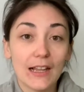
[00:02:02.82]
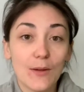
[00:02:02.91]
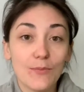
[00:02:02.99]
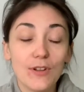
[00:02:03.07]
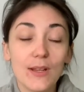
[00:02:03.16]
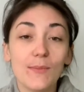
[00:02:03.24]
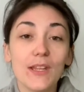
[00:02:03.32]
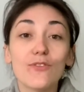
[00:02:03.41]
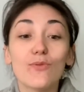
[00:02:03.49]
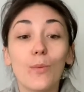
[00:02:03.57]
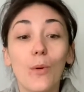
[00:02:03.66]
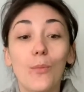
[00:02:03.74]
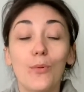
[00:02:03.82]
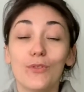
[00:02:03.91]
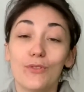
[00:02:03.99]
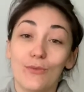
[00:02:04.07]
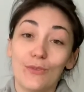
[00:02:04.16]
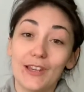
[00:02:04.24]
la boulimie Je vous
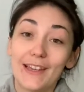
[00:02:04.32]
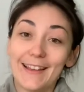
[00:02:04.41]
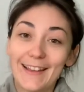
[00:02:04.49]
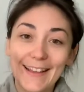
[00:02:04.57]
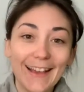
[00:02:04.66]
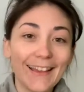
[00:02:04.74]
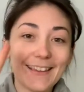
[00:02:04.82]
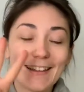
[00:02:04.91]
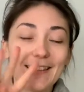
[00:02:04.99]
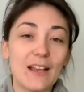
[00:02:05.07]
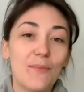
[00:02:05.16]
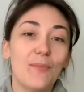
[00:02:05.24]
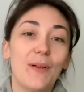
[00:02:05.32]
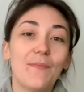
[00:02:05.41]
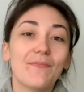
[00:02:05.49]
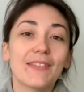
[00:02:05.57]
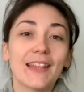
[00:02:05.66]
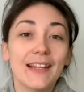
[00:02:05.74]
propose donc quatre étapes.
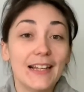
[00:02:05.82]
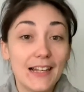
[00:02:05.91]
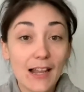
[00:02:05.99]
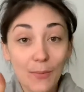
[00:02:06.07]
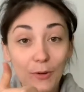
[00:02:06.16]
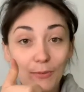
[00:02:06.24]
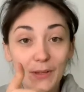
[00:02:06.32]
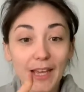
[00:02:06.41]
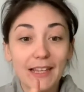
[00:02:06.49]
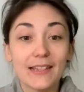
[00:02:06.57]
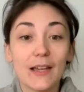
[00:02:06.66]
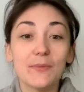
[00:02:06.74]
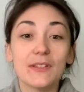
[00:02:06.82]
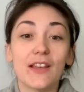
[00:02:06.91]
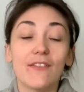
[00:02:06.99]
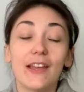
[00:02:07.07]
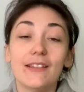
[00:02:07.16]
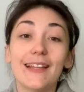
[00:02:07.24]
La première étape,
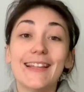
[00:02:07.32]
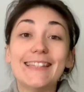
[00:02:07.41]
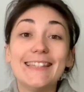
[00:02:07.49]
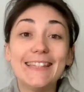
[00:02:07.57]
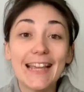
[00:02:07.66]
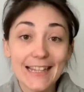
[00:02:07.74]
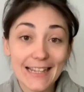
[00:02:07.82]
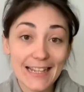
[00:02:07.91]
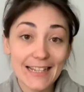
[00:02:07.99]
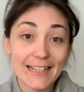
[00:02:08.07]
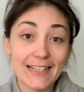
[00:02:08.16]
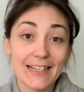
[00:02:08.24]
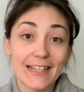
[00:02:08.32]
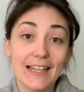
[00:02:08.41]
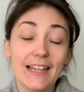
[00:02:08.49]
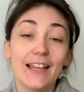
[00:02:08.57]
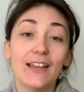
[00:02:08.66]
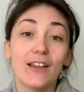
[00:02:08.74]
ça va être
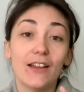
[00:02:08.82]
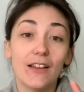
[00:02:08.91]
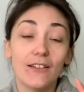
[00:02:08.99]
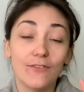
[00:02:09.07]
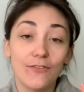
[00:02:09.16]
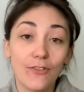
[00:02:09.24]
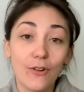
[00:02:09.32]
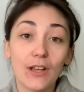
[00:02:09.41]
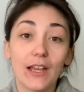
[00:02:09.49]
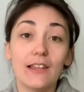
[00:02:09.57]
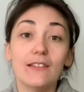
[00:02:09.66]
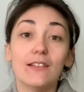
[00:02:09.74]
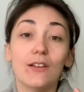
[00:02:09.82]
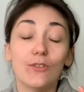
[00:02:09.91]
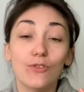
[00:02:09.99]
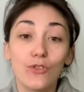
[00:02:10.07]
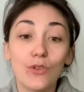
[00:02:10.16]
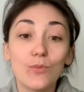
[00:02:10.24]
d'analyser vos crises
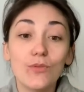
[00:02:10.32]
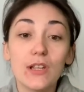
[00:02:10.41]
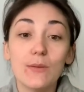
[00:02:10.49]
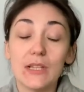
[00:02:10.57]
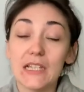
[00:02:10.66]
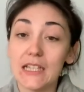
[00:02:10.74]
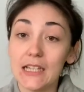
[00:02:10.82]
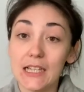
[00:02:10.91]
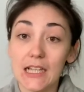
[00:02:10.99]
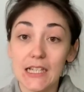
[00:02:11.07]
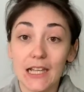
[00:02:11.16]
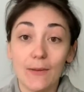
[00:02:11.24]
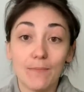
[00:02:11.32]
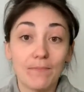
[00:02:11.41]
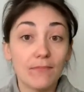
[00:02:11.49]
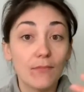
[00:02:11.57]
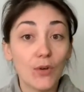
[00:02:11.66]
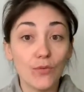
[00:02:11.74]
de boulimie, c'est-à-dire
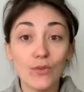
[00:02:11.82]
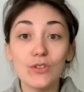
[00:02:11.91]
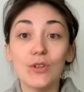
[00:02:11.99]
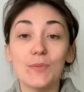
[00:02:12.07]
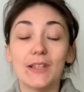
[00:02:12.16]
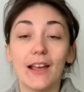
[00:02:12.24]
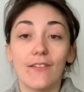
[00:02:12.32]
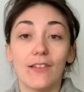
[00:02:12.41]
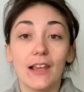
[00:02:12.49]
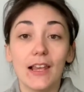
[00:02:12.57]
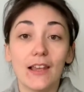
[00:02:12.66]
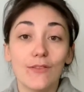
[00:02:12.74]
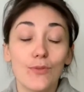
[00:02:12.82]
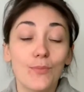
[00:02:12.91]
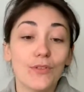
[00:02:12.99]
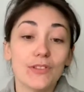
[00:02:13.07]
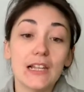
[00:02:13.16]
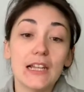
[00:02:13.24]
vous observez et vous
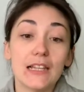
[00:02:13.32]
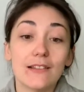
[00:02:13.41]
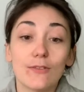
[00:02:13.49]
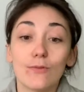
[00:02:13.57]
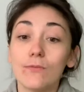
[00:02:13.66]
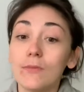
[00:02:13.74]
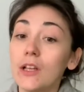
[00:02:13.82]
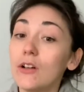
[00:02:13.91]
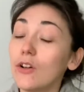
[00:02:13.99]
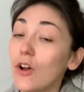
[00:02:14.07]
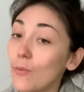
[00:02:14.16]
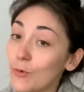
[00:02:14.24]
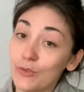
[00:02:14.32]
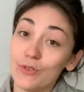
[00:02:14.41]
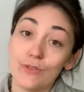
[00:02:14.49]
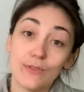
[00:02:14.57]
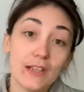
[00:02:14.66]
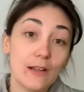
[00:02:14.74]
posez les questions comment se
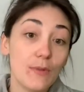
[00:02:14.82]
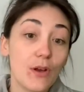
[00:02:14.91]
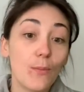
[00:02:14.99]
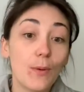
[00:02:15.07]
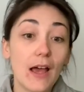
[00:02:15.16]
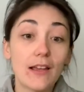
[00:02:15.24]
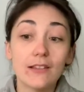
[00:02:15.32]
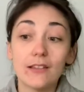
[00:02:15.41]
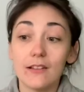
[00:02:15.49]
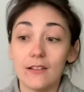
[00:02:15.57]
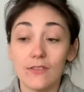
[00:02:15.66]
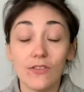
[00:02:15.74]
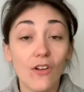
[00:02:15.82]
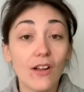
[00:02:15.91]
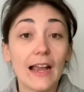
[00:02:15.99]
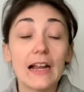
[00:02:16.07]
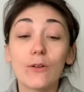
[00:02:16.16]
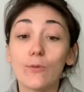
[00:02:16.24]
sont-elles mises en place, dans
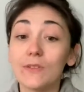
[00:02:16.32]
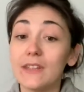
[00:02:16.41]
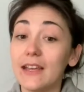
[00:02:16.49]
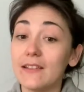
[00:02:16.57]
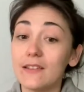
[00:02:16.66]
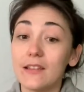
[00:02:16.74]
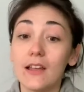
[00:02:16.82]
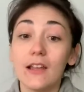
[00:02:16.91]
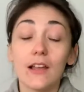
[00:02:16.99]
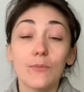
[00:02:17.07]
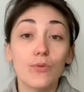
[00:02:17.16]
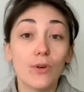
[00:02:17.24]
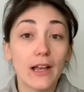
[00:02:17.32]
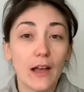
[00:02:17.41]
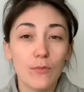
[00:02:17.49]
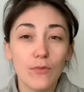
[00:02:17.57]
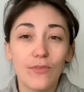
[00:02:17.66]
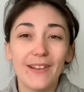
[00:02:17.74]
quel contexte, pour
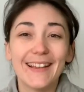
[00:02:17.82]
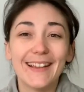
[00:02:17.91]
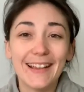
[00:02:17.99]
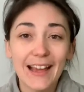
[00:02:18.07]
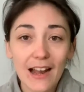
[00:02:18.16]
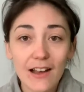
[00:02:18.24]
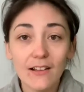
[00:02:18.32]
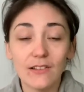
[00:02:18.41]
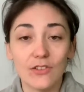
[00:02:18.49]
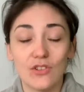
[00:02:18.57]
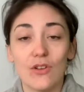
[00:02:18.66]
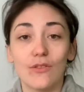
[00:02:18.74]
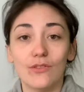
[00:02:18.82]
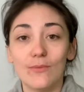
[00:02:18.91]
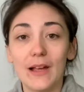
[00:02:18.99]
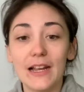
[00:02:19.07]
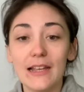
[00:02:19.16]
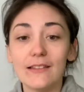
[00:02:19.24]
camoufler quel genre de
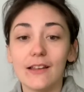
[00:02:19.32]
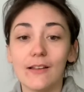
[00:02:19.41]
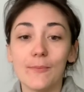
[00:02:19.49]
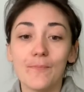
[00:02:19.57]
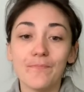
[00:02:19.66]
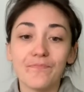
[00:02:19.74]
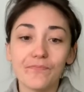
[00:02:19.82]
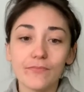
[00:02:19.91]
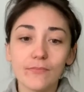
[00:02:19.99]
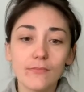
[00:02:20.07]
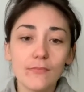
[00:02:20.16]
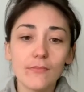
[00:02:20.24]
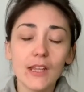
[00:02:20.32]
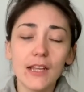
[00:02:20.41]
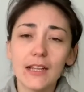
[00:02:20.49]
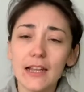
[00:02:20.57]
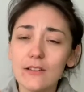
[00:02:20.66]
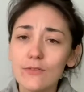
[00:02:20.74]
mal-être,
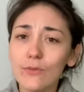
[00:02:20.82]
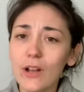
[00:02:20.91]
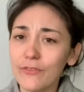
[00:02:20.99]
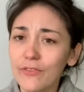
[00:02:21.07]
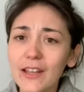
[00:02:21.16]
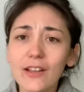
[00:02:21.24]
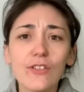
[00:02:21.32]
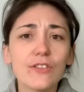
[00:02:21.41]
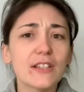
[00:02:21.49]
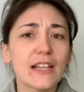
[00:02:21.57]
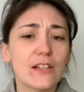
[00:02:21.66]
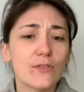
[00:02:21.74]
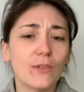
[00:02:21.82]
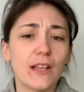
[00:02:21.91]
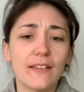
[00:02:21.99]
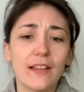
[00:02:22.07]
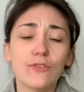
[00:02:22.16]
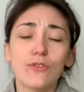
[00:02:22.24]
quelles sont la fréquence, quelles sont
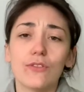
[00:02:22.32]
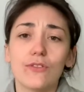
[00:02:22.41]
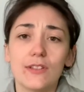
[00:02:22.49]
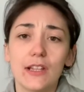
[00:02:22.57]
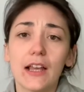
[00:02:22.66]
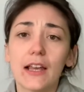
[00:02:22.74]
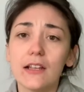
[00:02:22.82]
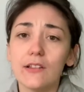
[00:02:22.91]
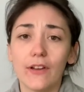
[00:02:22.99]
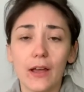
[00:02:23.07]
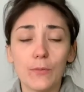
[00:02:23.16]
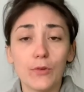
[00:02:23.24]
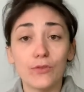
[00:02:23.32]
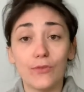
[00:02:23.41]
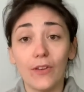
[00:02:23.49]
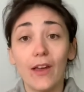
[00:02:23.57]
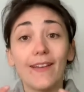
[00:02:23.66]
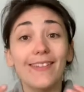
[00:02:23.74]
la nature de ces crises, vraiment de
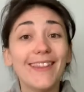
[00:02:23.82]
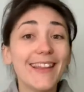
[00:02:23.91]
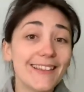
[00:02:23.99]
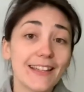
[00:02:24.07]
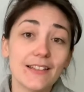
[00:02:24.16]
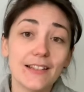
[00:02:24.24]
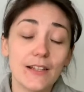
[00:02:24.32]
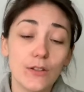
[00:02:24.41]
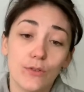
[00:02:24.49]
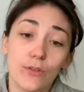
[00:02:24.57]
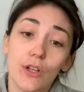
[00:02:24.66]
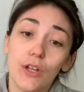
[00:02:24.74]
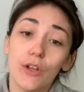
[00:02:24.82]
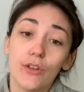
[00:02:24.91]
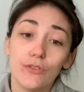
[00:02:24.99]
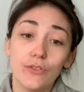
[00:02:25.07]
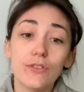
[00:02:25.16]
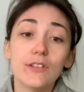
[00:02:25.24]
faire un état des lieux
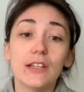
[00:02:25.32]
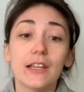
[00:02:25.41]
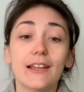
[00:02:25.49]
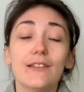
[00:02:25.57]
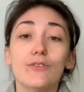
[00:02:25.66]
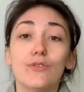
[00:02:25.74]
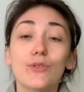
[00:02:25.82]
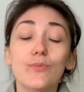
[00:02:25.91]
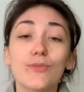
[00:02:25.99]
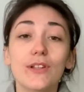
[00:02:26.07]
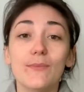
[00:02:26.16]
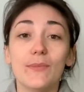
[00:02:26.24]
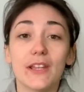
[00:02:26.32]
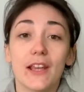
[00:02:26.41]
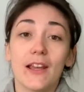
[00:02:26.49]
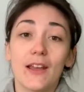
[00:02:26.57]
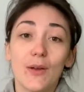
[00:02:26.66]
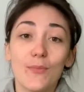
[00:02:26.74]
de ces crises de boulimie.
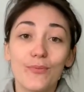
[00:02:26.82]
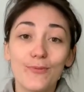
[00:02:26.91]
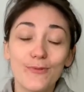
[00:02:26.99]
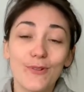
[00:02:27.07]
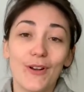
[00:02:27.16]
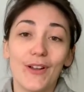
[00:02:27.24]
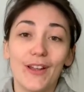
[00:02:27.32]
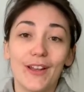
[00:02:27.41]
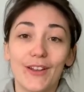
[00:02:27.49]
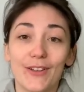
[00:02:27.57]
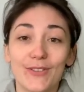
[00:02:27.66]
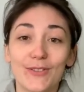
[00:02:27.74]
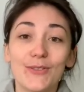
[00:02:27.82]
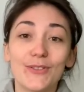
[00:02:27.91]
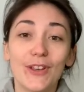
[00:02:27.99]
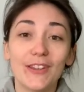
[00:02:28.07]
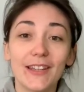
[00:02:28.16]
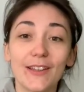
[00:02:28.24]
Pour euh, se
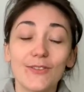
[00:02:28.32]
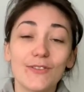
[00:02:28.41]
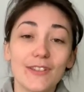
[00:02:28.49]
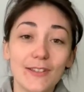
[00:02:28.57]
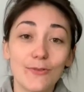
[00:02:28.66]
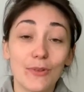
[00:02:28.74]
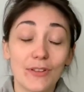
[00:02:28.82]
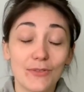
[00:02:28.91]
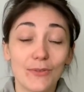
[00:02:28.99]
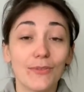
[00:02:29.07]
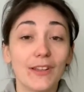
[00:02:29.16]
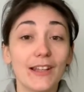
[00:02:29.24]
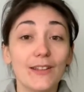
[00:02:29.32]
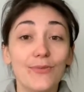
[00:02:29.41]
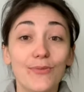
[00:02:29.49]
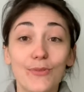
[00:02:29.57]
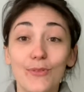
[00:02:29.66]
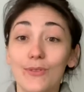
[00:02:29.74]
sortir d'une situation, il
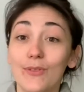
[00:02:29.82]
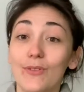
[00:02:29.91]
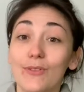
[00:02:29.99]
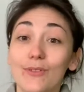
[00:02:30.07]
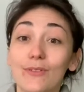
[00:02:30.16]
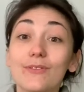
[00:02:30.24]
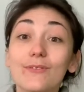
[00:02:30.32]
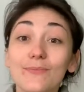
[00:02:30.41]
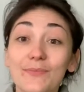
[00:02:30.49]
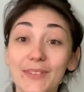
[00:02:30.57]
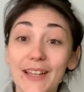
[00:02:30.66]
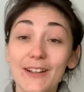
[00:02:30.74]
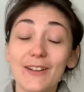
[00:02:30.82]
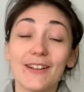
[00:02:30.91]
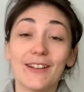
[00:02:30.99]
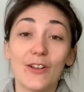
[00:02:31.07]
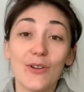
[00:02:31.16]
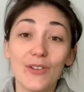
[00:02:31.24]
faut bien
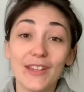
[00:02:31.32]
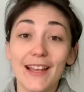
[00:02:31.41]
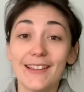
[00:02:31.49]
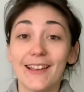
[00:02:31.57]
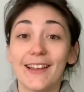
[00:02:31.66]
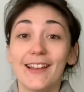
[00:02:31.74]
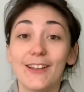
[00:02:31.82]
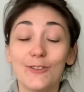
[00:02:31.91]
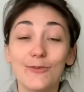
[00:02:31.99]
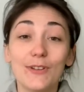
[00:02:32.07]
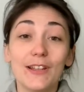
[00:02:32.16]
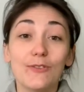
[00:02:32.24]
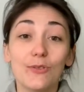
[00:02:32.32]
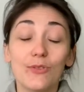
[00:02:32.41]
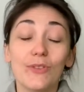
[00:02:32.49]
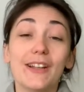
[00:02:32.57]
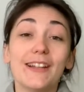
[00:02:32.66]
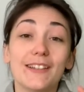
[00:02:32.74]
connaître tous les
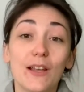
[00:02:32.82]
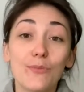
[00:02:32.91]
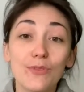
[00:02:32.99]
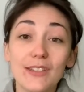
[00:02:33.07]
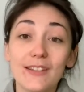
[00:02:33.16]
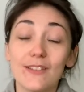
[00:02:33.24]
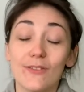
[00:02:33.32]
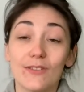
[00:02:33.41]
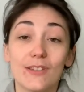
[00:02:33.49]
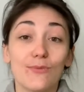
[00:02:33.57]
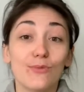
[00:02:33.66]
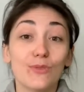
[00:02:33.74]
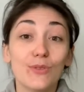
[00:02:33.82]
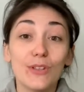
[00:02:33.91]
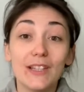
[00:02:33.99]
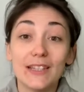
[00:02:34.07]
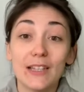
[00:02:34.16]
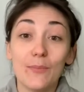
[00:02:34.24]
tenants et les aboutissants. Si vous ne
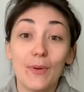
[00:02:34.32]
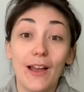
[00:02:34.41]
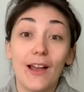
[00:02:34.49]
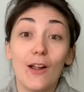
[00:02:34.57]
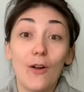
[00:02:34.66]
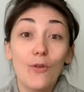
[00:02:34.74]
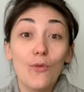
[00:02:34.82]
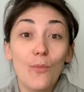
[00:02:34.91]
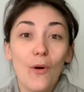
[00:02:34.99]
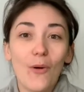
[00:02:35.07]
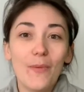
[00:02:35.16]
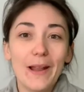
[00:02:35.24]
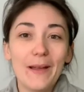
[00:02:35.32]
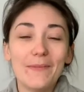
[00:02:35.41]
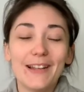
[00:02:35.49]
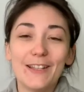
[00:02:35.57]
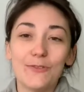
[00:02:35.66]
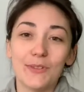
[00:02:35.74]
connaissez pas le problème,
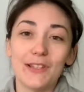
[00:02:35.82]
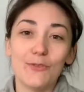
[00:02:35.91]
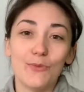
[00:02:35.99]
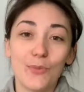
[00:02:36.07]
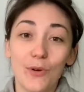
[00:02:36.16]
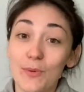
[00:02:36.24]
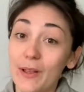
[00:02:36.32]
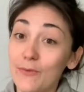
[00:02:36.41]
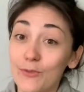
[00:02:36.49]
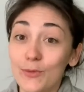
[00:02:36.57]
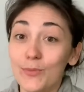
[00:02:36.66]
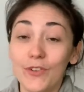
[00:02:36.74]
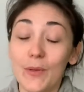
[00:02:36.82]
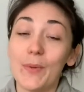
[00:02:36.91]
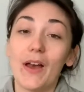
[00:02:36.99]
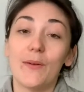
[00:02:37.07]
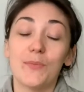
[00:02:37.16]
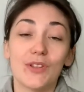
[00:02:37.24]
l'énoncé d'un problème, vous ne pouvez
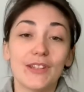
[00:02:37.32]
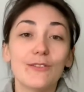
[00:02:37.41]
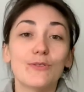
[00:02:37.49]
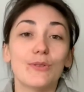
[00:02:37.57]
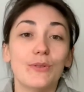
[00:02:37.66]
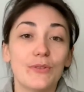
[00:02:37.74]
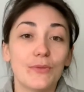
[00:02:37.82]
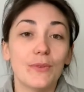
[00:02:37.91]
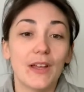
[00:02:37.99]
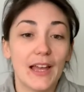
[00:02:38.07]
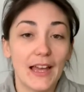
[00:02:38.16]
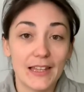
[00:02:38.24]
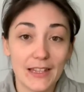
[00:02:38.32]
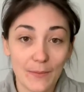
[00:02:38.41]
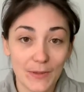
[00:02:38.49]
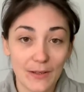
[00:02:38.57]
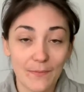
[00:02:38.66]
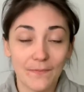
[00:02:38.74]
pas apporter une solution adaptée.